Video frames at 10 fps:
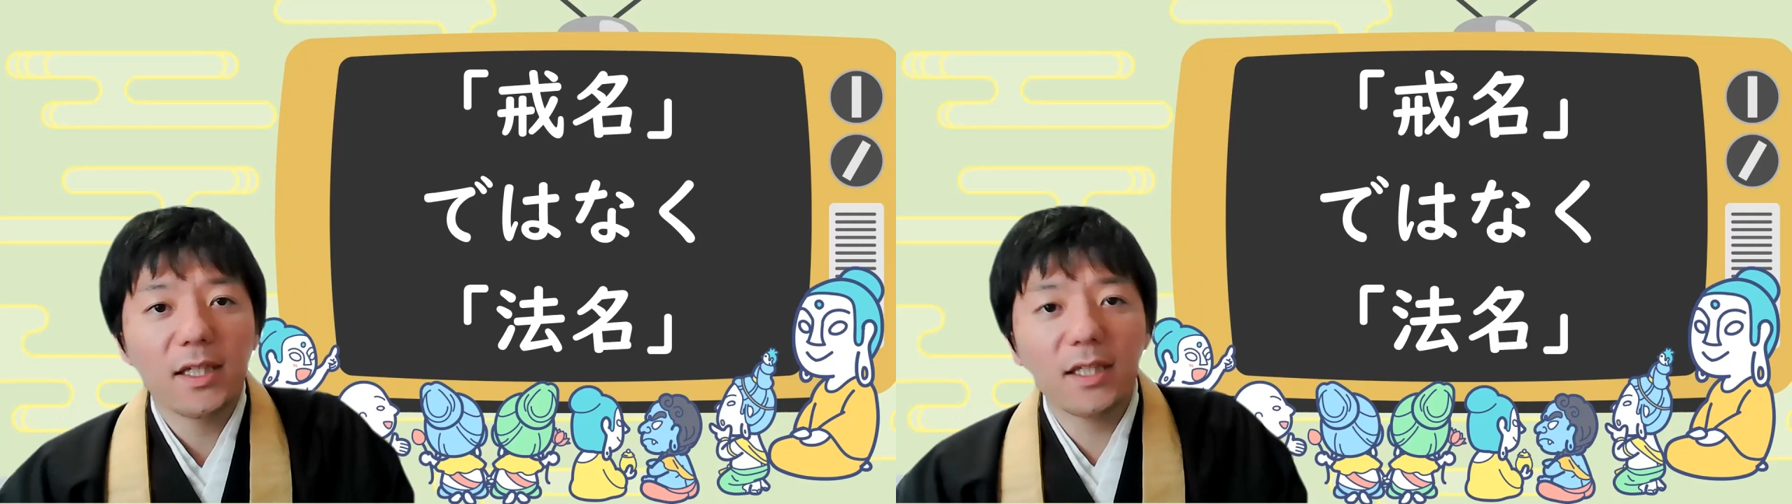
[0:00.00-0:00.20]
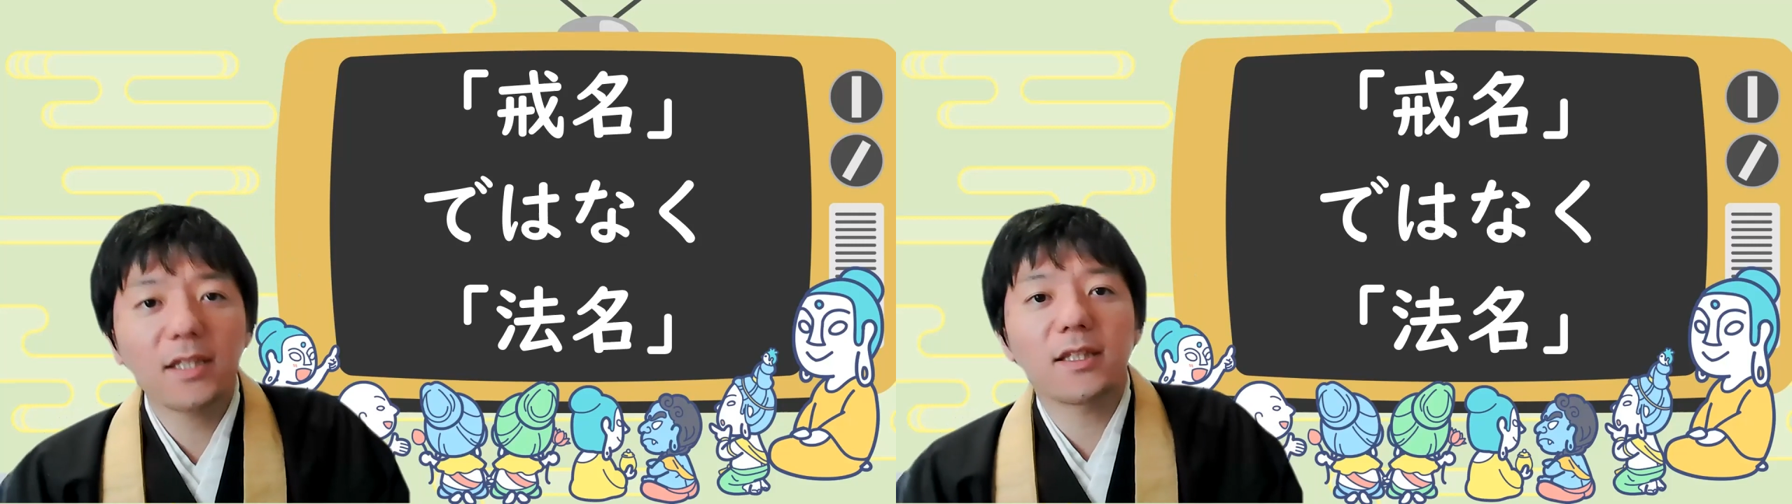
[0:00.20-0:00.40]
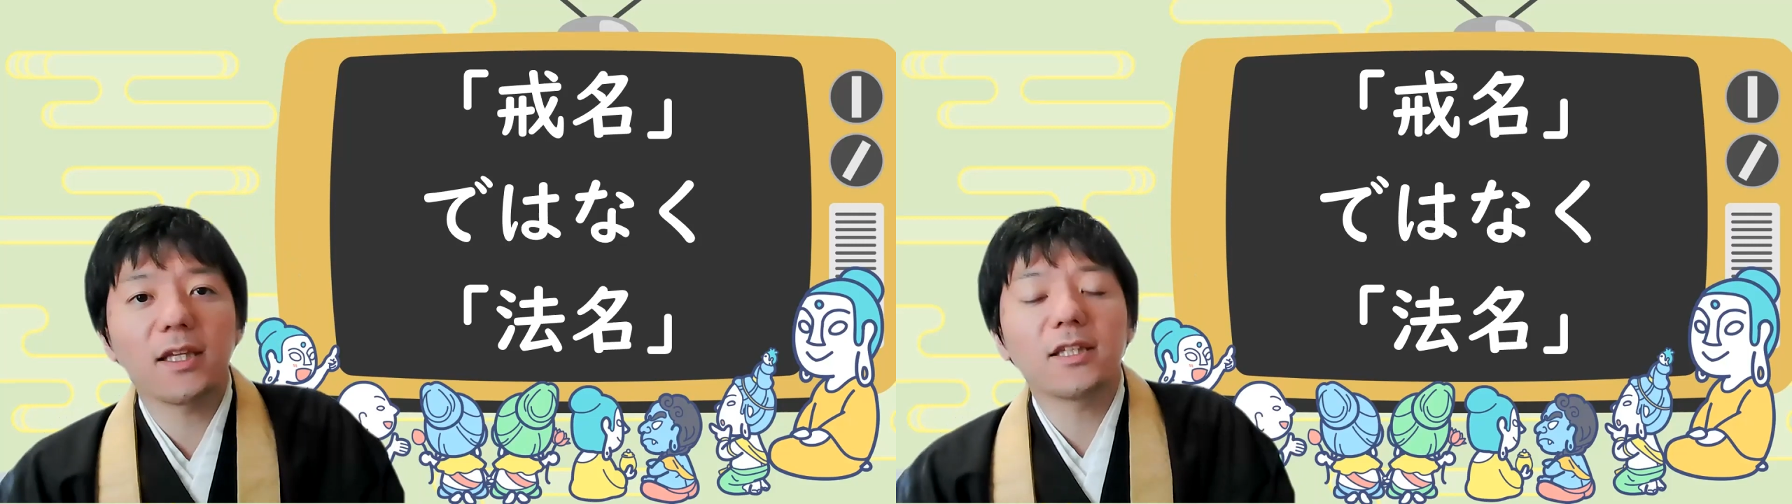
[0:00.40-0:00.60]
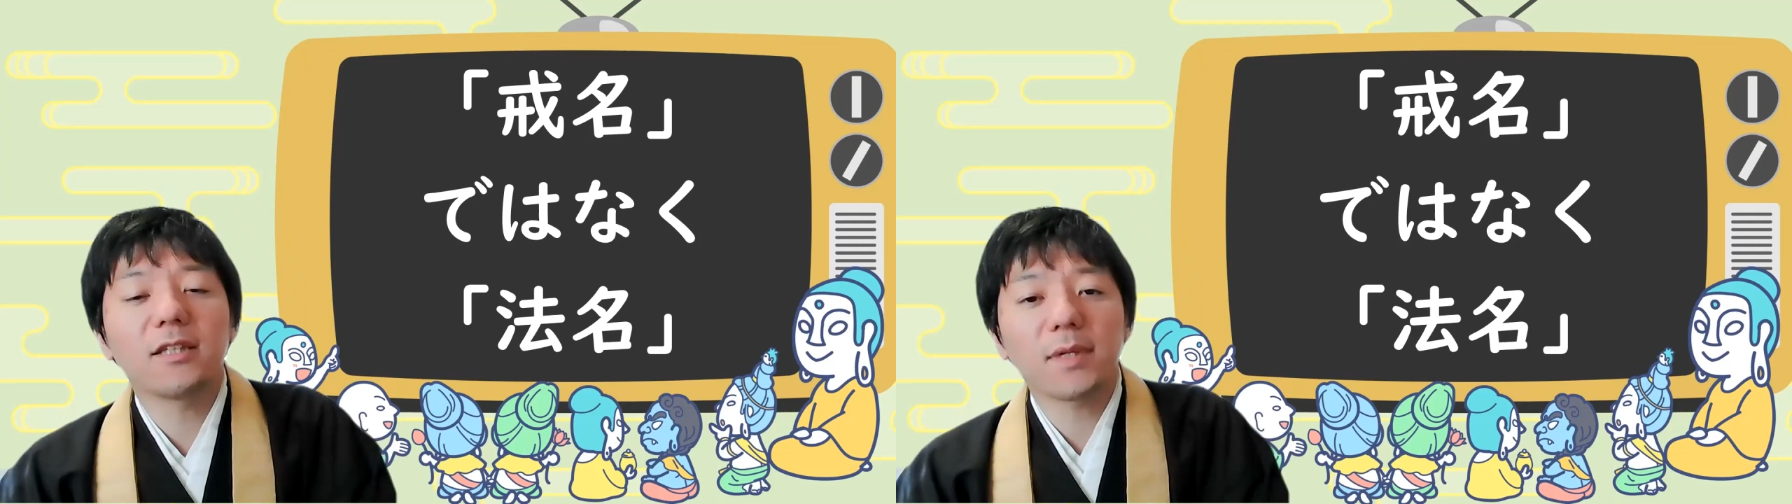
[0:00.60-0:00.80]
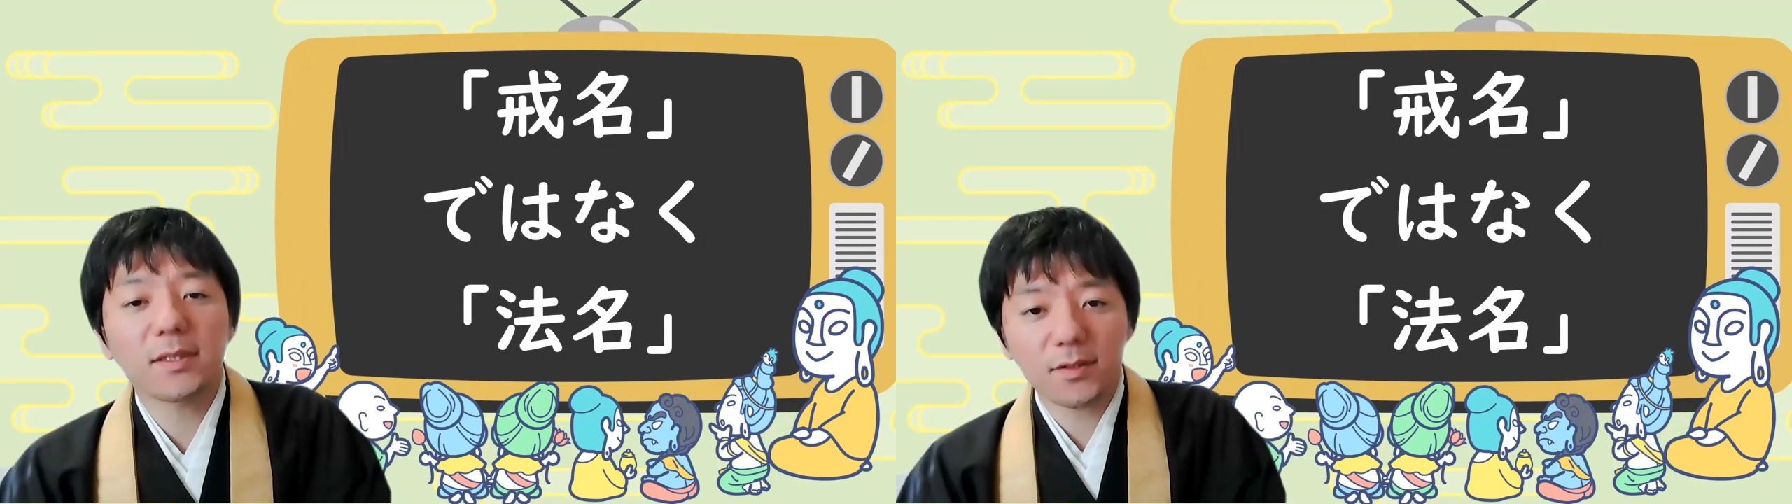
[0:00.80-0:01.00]
生きてい
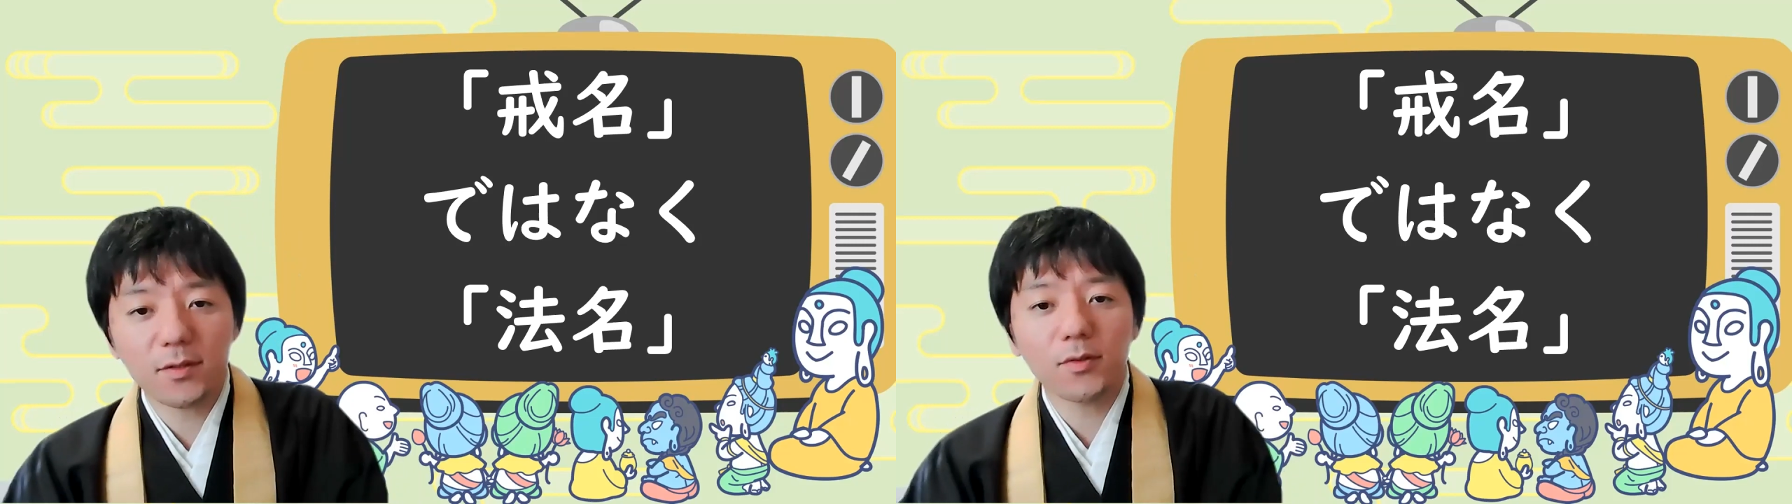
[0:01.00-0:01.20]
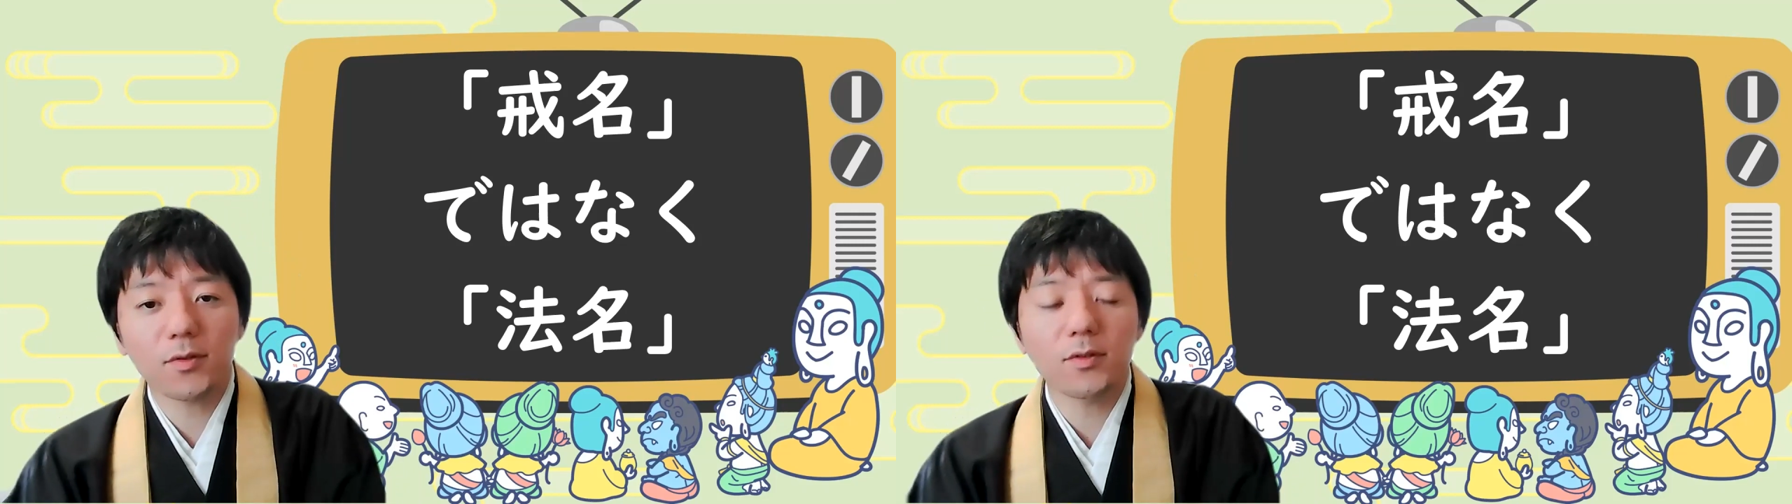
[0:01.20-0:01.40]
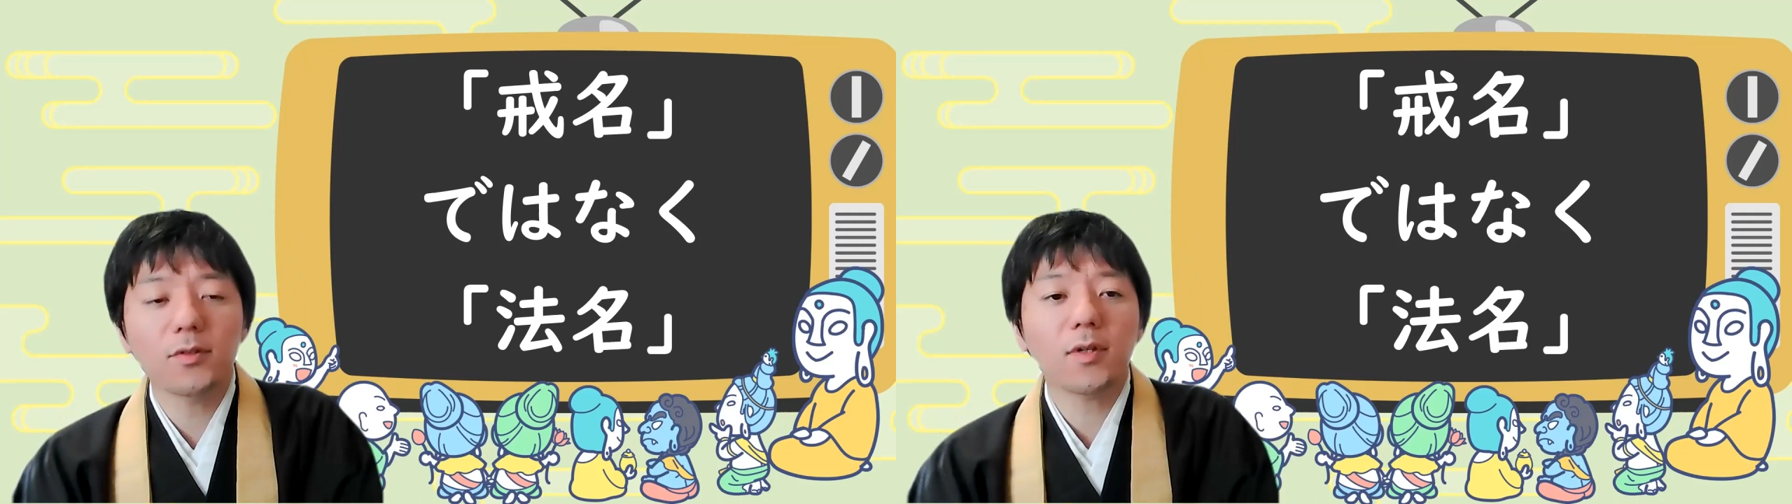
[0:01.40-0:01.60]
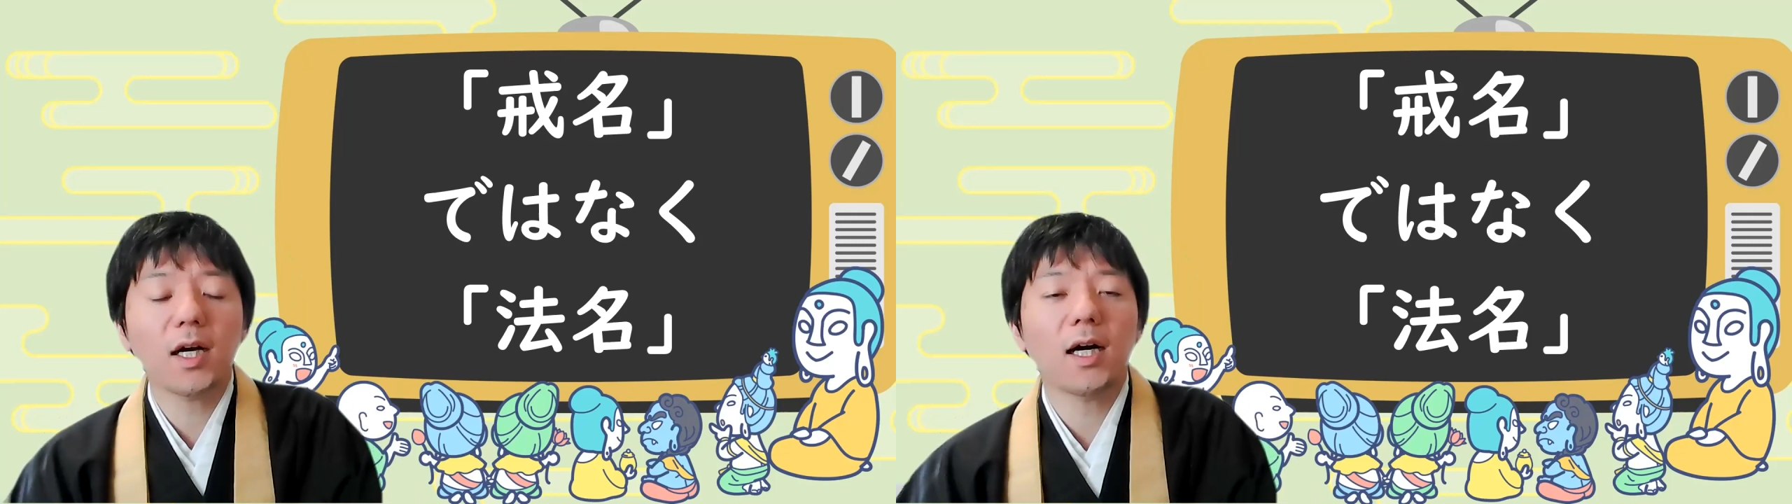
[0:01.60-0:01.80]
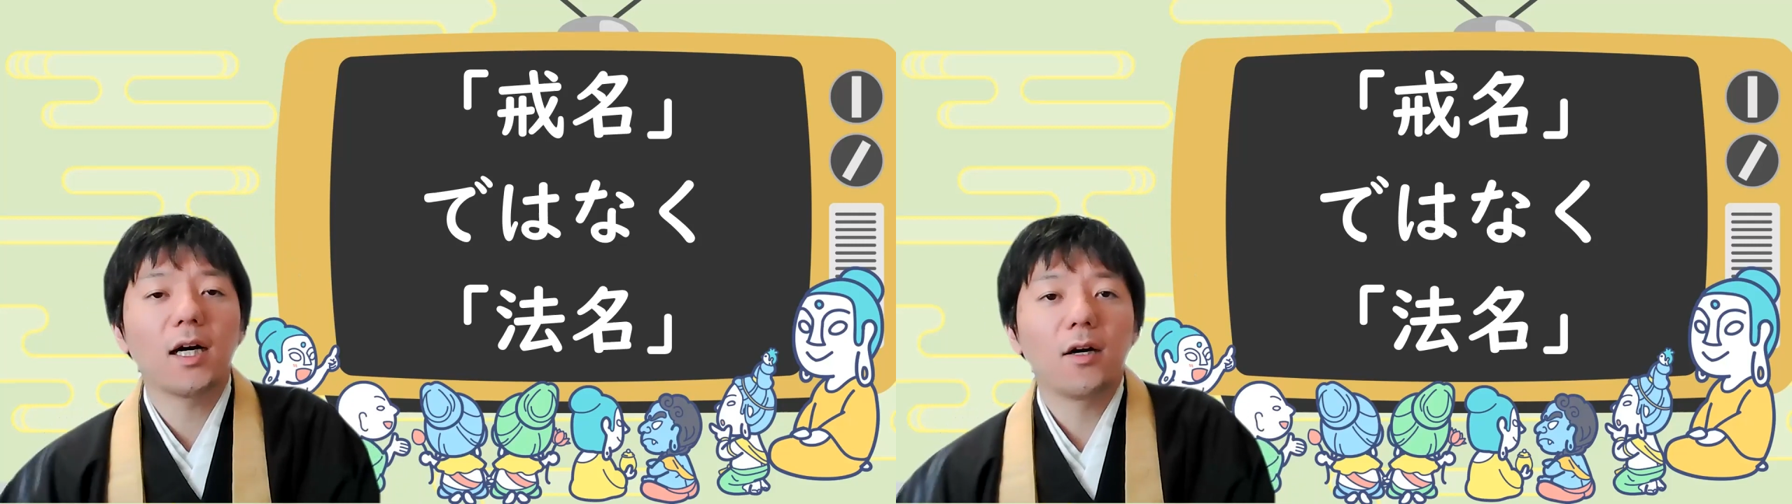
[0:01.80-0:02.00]
きますよというの
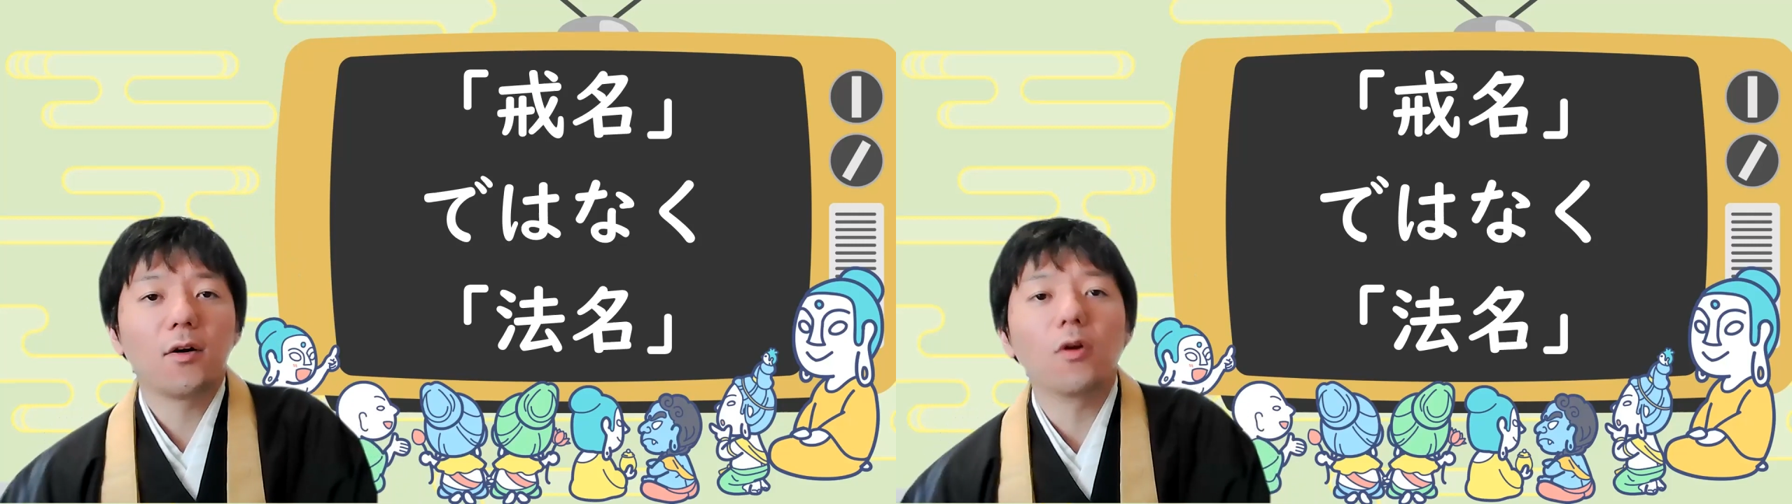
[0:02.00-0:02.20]
が